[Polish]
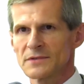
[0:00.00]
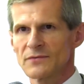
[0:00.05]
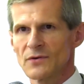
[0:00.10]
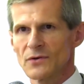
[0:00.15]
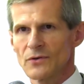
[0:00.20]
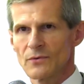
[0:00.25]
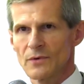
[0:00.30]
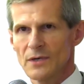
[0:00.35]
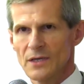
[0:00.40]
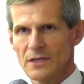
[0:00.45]

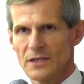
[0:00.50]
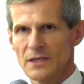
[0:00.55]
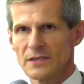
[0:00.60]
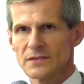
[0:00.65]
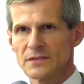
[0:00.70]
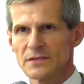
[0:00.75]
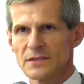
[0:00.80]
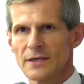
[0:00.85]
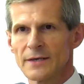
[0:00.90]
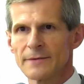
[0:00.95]
swoją
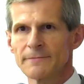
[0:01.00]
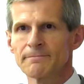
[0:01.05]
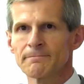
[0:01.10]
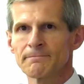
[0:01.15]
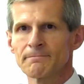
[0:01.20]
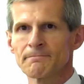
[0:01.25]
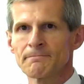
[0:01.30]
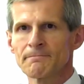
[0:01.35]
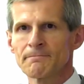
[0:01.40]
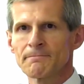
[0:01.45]
kadencję
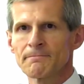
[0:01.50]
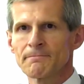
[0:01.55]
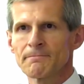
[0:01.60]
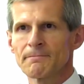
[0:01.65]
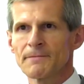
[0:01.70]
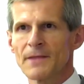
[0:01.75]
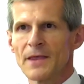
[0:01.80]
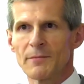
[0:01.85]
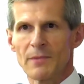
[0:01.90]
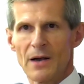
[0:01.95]

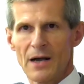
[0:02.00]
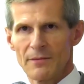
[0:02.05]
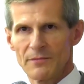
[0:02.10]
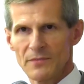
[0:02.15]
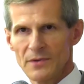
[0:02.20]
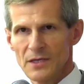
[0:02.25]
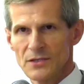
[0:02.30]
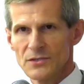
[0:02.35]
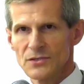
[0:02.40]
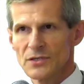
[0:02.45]
i
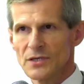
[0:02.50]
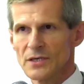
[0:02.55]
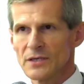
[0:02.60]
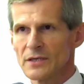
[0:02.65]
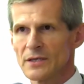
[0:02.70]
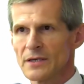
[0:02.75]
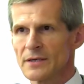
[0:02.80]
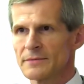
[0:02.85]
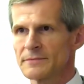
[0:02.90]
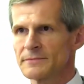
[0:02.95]
mam
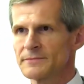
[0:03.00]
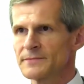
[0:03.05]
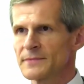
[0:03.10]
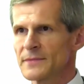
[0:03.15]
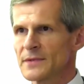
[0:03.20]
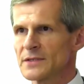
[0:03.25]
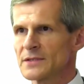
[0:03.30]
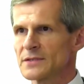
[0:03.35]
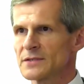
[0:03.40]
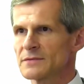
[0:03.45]
nadzieję,
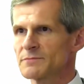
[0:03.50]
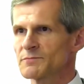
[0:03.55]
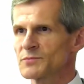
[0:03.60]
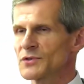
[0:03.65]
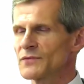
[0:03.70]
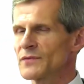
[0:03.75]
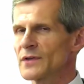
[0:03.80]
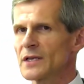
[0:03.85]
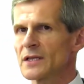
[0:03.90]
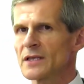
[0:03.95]

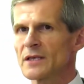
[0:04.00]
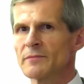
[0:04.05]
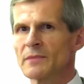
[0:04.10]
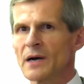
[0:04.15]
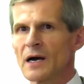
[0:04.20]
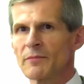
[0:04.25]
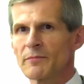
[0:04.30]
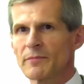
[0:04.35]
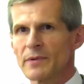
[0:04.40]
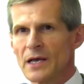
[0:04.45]
przy
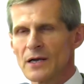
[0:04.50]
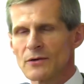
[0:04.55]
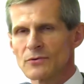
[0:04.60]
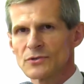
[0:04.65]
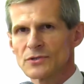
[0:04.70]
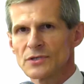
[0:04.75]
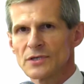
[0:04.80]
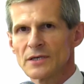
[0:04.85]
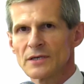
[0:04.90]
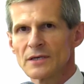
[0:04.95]
wielkim
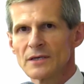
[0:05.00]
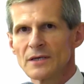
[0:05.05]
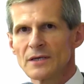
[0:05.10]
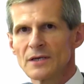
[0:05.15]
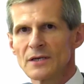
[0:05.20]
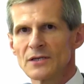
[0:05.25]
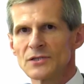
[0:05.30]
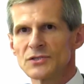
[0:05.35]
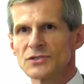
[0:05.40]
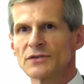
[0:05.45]
aplauzie,
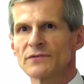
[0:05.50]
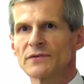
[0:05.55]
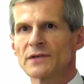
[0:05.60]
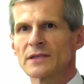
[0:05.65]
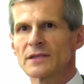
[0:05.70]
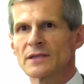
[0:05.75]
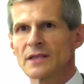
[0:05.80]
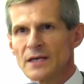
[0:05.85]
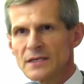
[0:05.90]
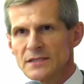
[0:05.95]

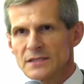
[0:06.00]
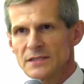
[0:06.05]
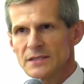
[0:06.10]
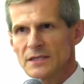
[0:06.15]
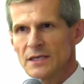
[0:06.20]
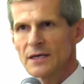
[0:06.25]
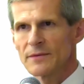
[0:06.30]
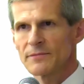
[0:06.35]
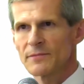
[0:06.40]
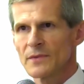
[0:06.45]

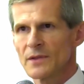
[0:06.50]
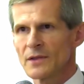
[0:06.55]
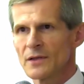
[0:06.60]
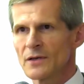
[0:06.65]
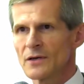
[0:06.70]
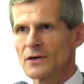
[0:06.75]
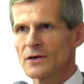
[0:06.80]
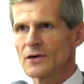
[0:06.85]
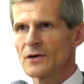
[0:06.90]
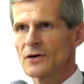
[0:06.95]
19
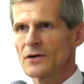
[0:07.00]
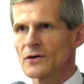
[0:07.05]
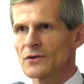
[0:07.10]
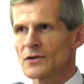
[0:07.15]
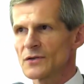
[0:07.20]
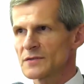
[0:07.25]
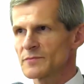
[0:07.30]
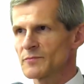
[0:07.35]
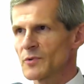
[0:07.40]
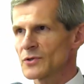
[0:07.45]

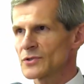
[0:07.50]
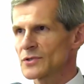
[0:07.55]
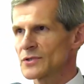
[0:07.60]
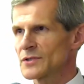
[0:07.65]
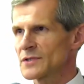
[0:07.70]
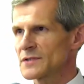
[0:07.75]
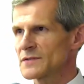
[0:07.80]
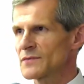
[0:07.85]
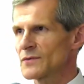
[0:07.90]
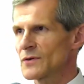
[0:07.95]

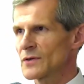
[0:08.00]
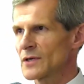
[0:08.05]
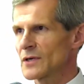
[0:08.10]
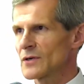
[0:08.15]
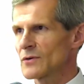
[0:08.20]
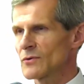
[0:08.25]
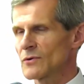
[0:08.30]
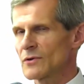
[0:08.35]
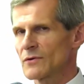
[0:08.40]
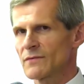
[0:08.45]
rozpocznie swoje
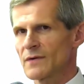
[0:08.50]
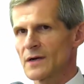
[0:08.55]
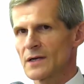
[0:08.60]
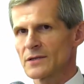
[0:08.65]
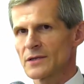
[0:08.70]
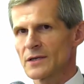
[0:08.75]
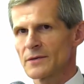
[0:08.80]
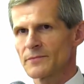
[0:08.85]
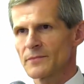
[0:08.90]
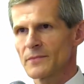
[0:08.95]

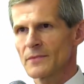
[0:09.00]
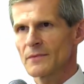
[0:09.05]
królowanie.